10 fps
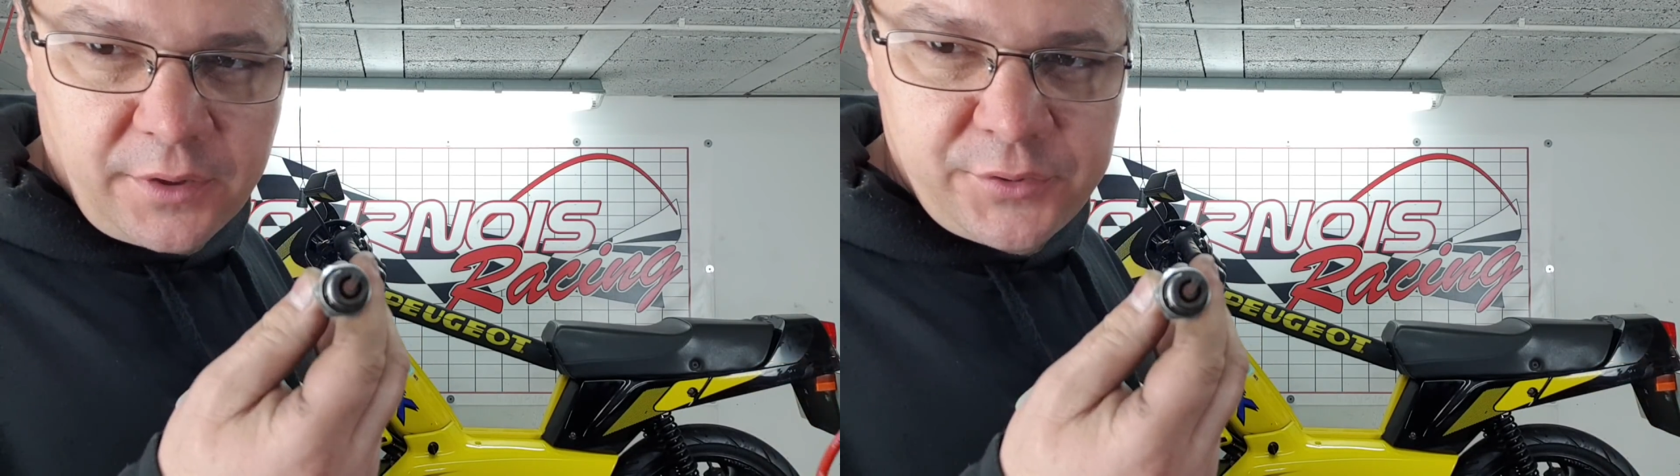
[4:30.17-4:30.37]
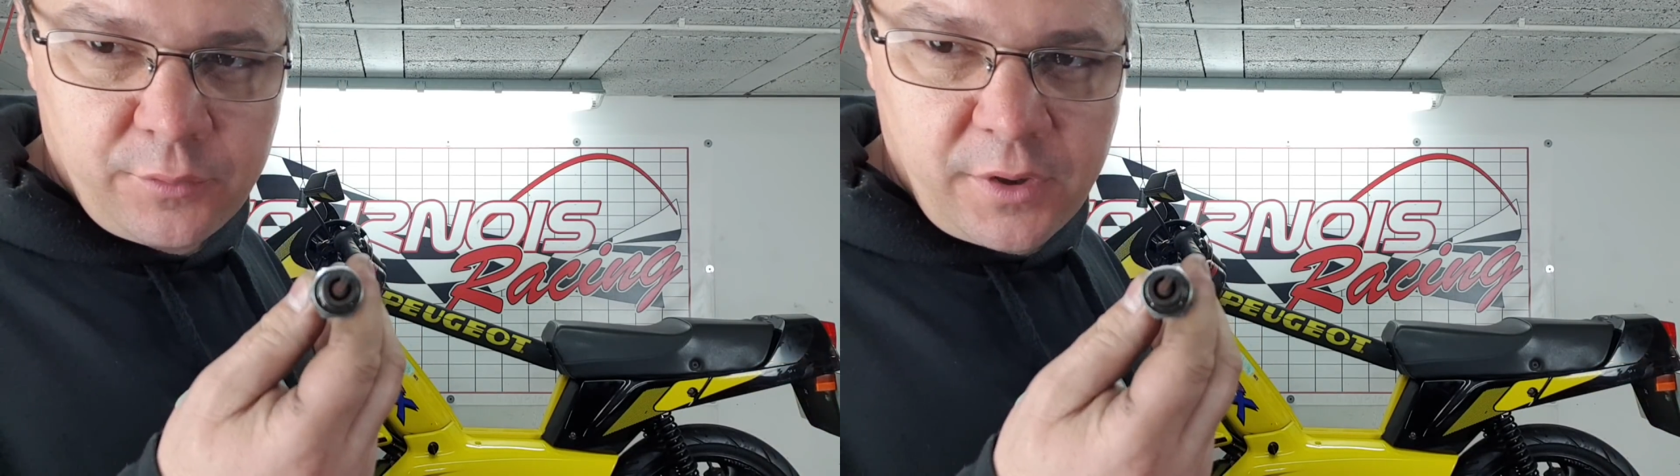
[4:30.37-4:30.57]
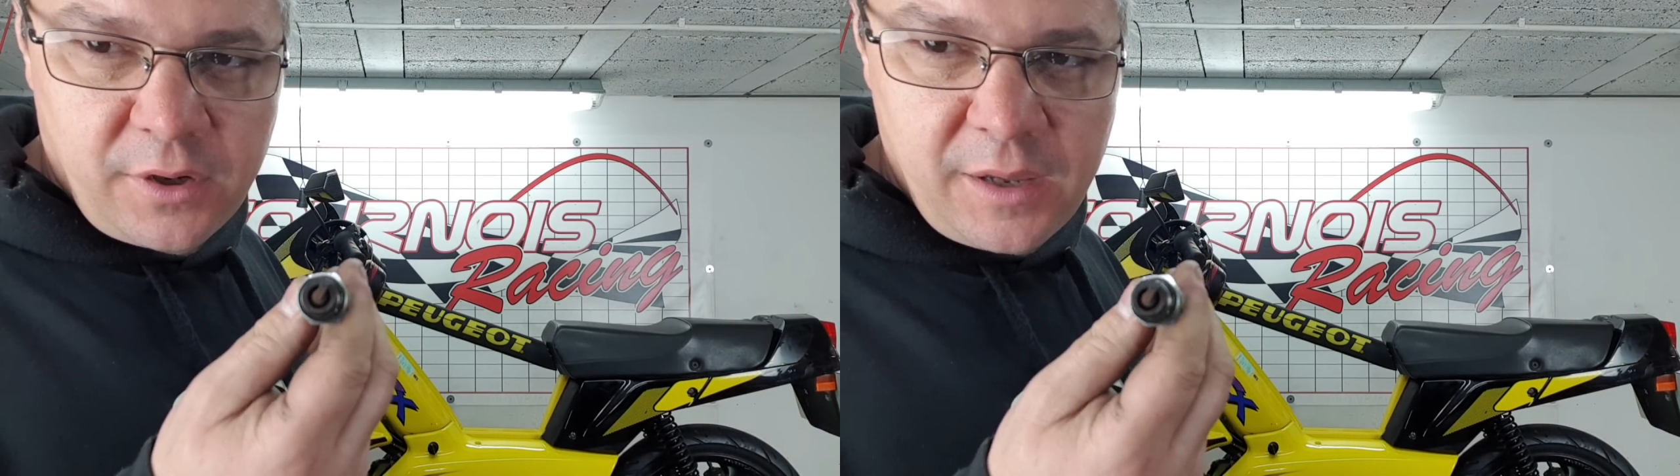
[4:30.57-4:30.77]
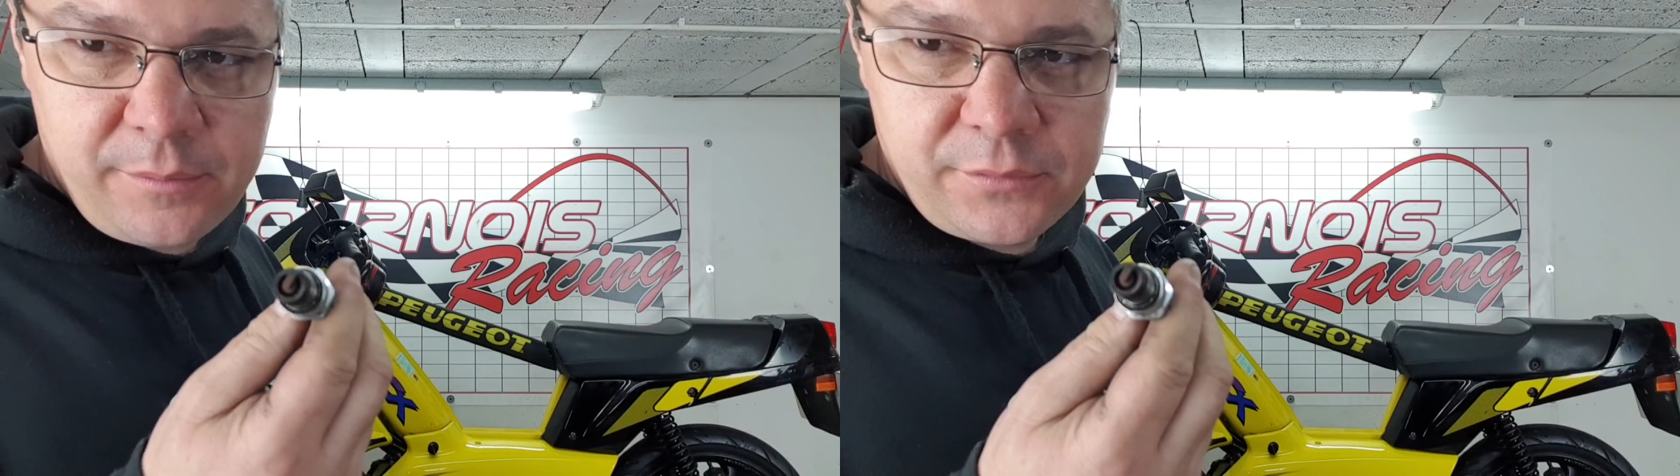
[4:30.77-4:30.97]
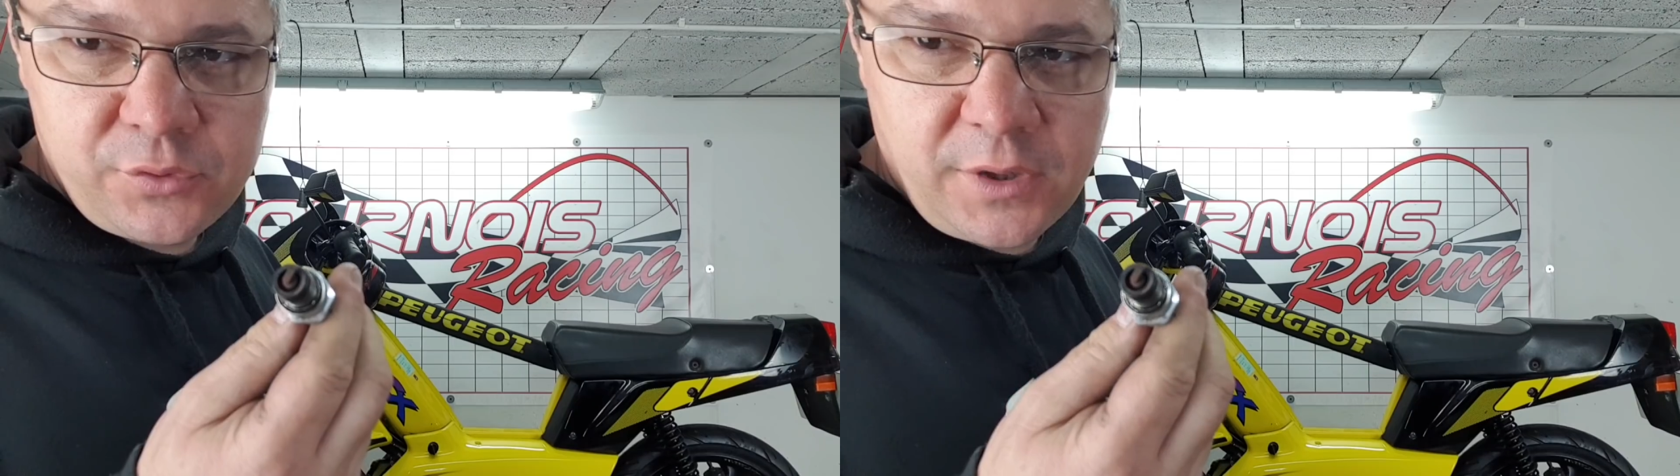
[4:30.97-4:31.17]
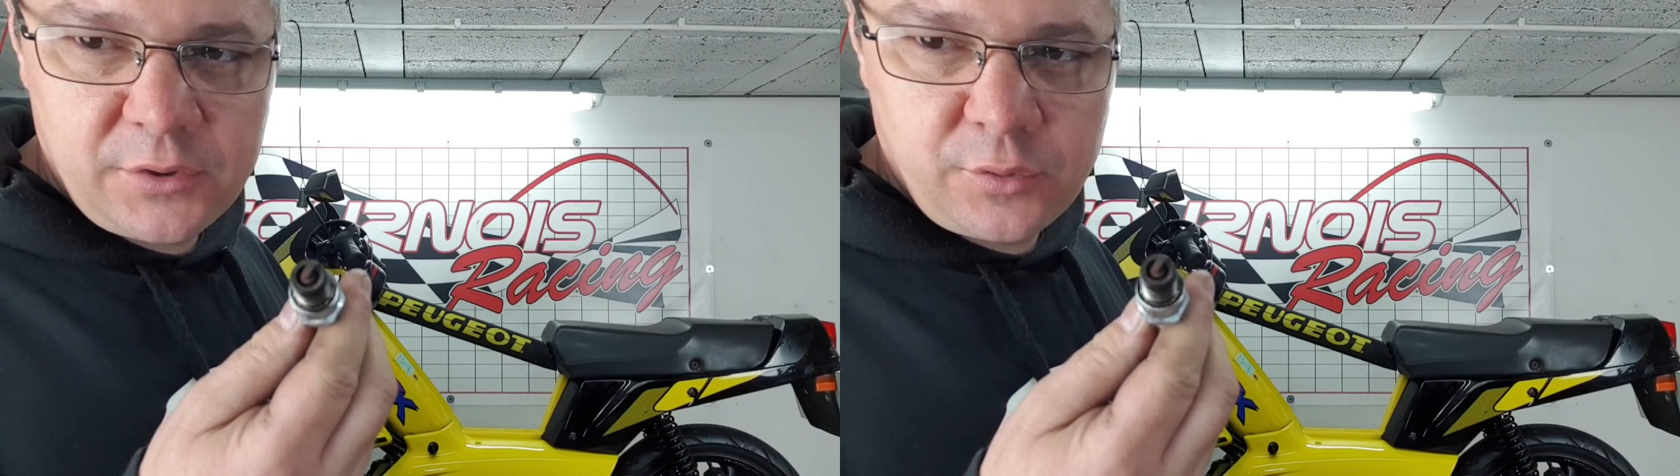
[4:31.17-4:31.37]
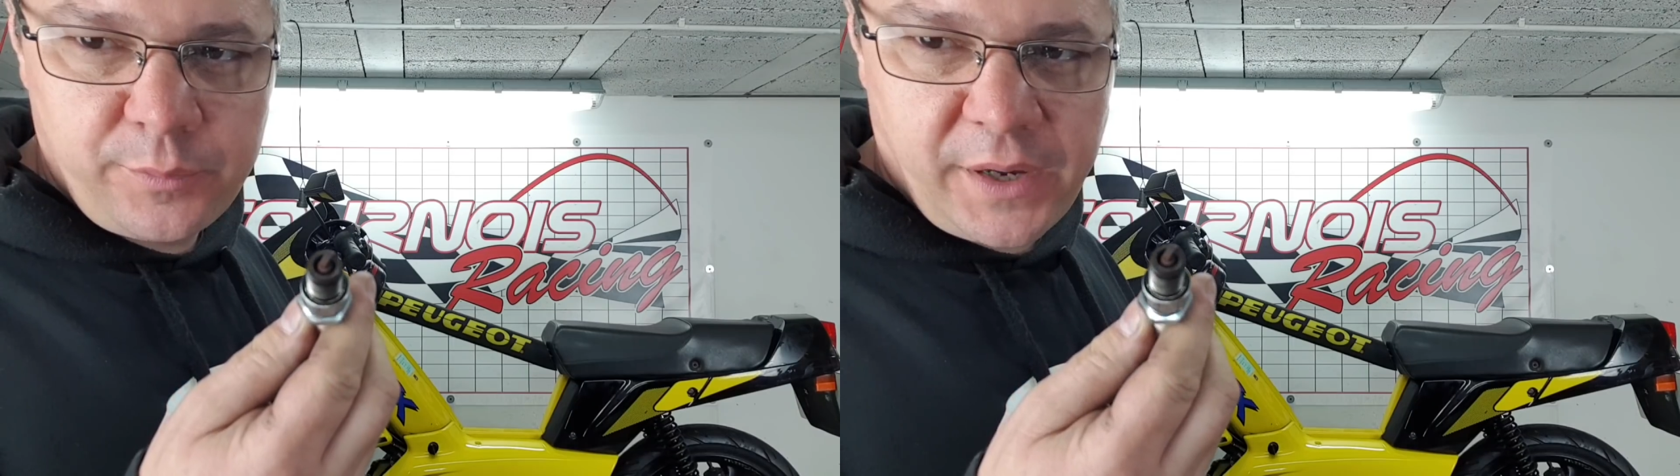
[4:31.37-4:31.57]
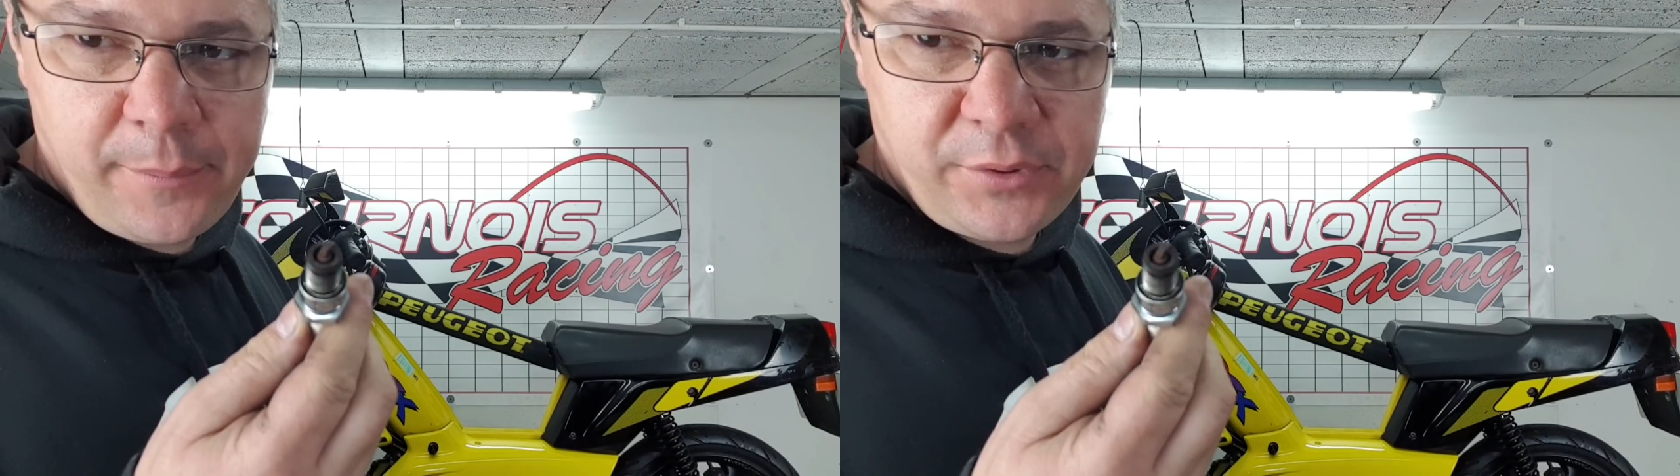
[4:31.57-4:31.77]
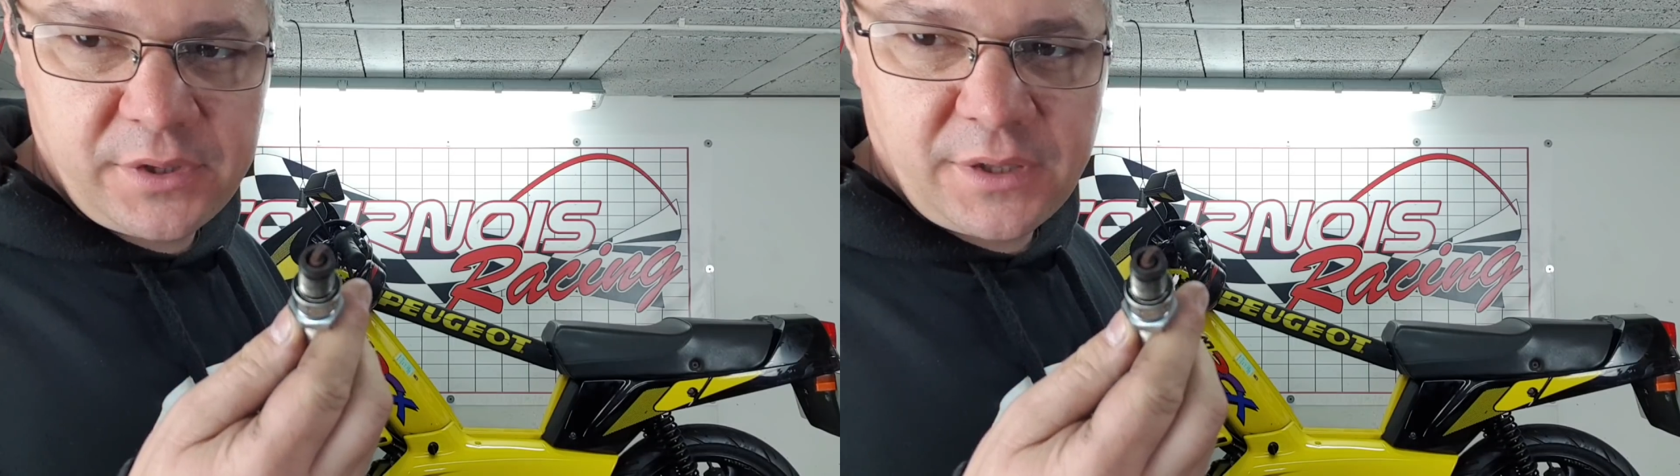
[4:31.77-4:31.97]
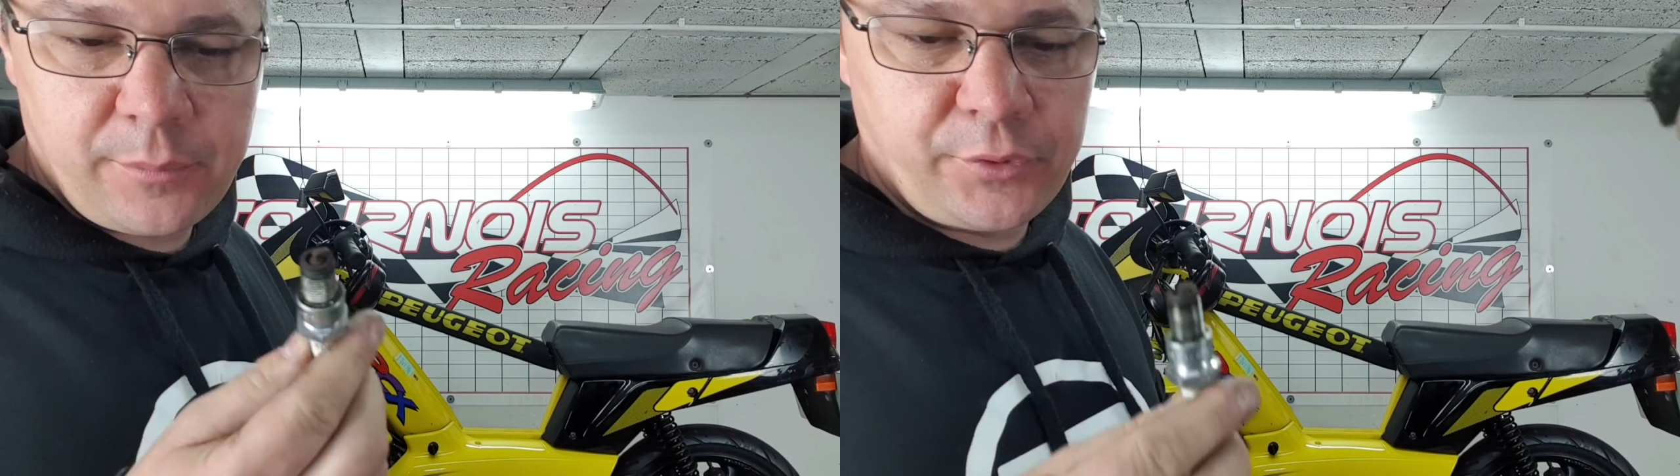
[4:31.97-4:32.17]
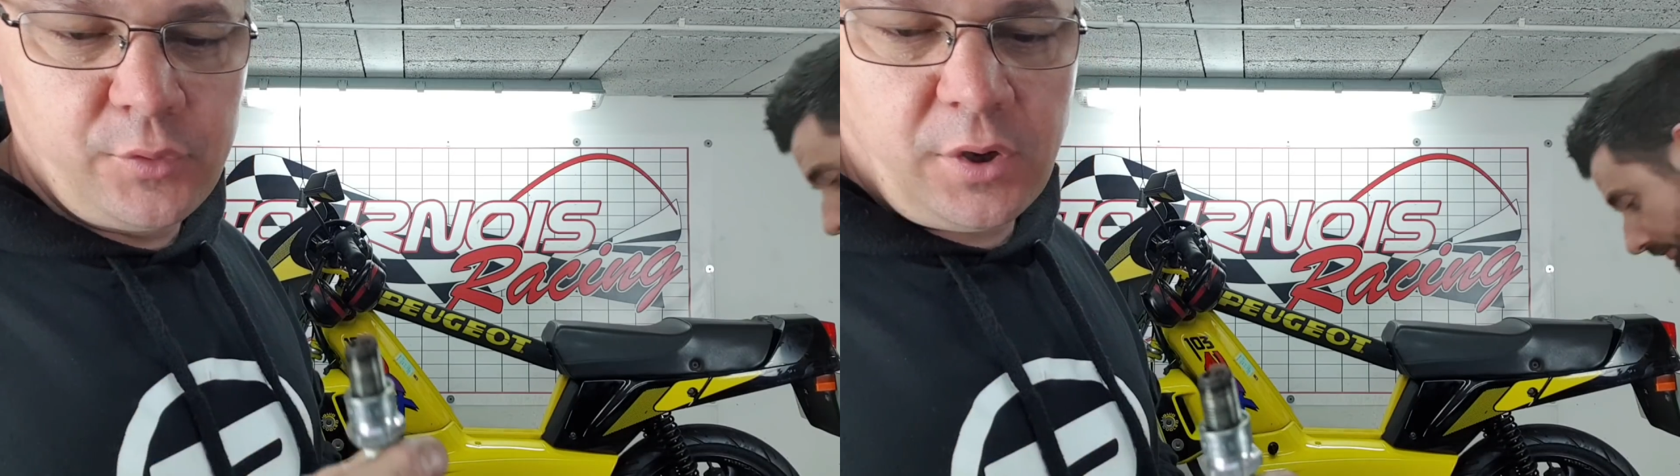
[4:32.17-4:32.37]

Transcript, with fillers: ah, si on voit quand même, tu vois, elle te paraît peut-être un peu